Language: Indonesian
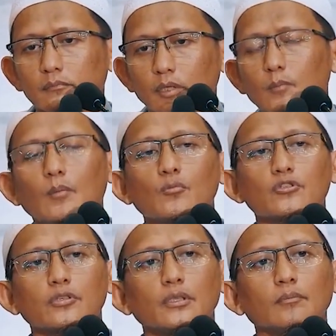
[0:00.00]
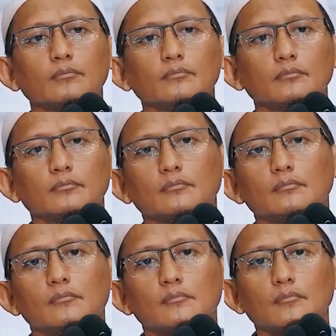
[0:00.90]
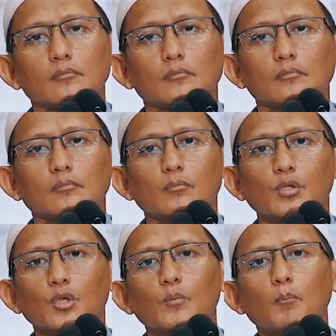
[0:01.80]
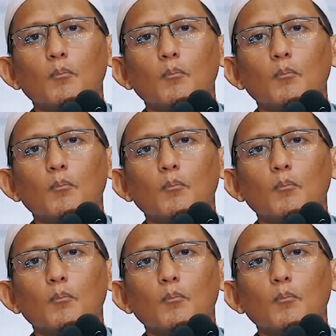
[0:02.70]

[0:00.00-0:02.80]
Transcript: Imam Muslim beliau